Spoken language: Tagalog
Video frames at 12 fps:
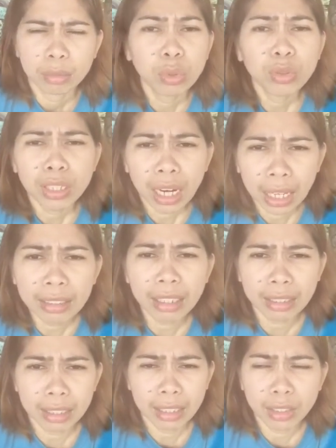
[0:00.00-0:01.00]
Buti na lang
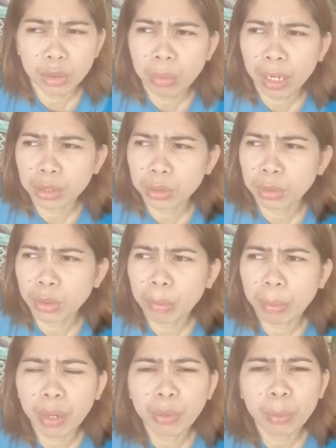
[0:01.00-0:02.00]
30 days yung bakasyon
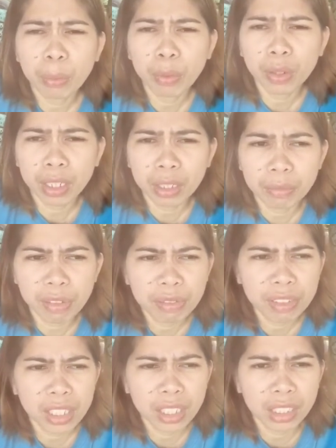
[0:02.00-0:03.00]
ko. Eh, paano po kung naging
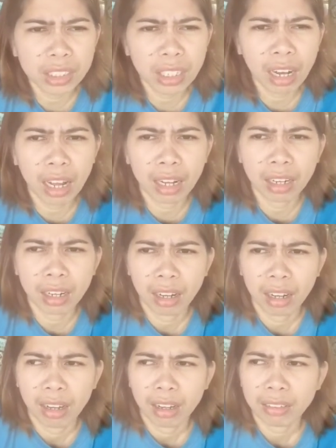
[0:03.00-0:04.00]
15 days lang?
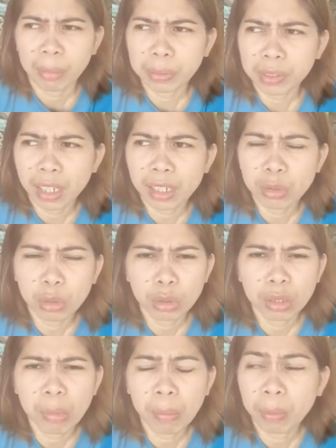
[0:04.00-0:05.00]
Tapos ganito,
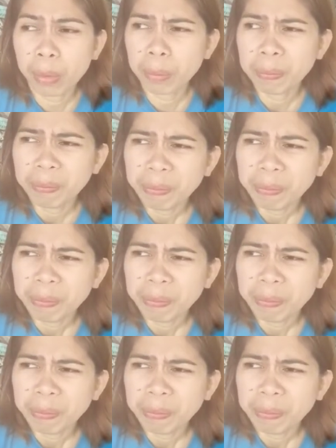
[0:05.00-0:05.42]
di ba po?